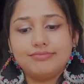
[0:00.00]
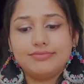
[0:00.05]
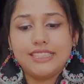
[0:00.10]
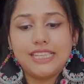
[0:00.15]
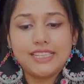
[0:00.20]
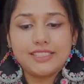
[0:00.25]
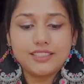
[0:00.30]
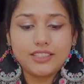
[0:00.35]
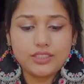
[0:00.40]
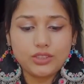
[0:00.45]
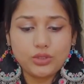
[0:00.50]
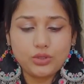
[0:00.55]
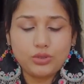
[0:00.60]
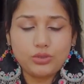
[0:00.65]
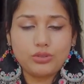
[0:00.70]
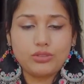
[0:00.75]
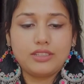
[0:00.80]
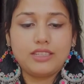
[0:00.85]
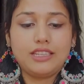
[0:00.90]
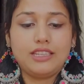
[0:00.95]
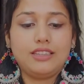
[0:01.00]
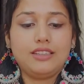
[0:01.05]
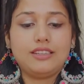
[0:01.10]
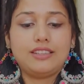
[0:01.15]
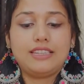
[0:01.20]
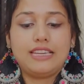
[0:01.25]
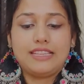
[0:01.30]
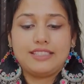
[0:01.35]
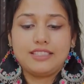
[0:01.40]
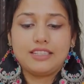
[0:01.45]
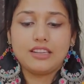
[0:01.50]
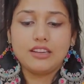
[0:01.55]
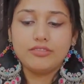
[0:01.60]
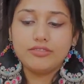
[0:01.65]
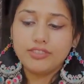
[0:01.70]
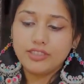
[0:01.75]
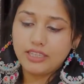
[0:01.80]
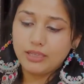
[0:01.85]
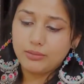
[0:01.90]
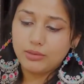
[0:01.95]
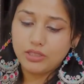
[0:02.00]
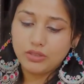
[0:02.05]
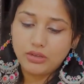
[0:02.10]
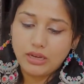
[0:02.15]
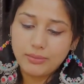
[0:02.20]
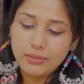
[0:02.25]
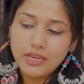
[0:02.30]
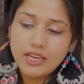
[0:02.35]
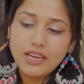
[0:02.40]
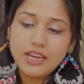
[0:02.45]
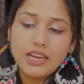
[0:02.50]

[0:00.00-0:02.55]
देख सकते हो कि कैसे कंफर्टेबल हुआ